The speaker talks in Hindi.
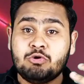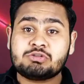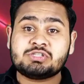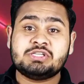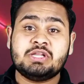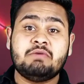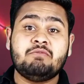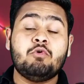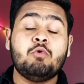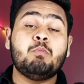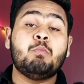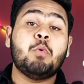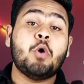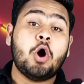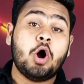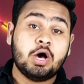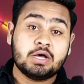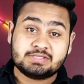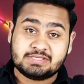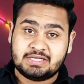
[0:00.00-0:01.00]
लुक्स है वो
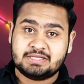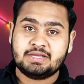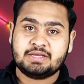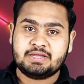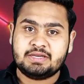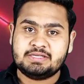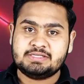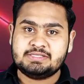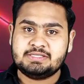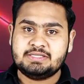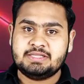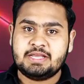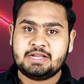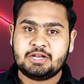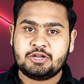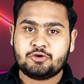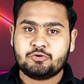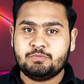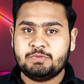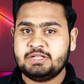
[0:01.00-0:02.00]
बहुत ज़्यादा क्रेजी
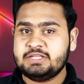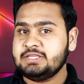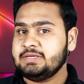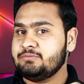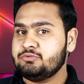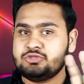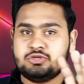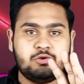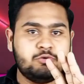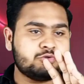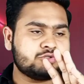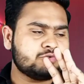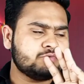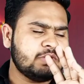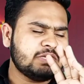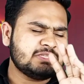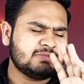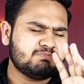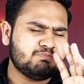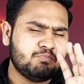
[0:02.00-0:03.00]
देखने को मिलती है मुझे लुक्स
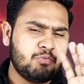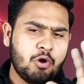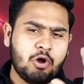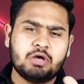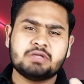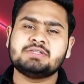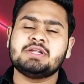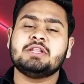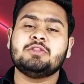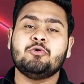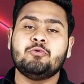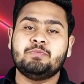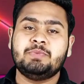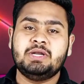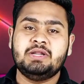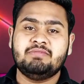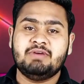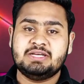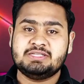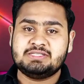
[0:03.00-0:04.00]
वाइज बहुत ज़्यादा
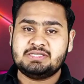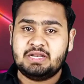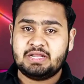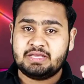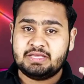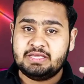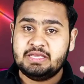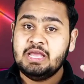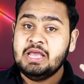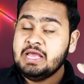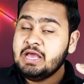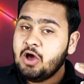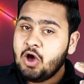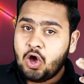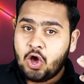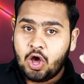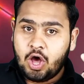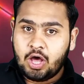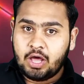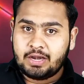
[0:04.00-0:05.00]
ओपी डिवाइस लगी
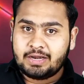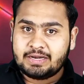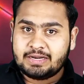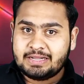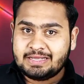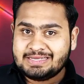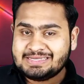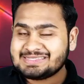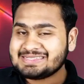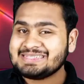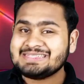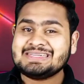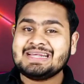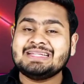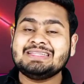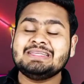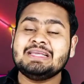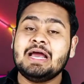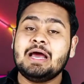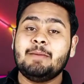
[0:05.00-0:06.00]
और इसके
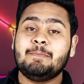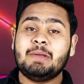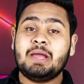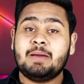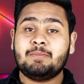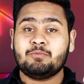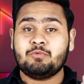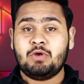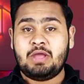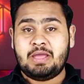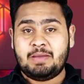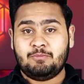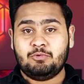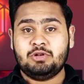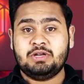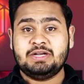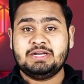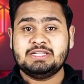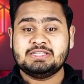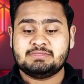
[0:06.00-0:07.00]
साथ यहाँ पे आपको
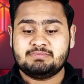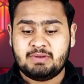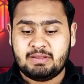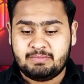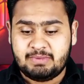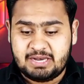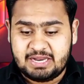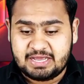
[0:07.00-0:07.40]
एमोलेड डिस्प्ले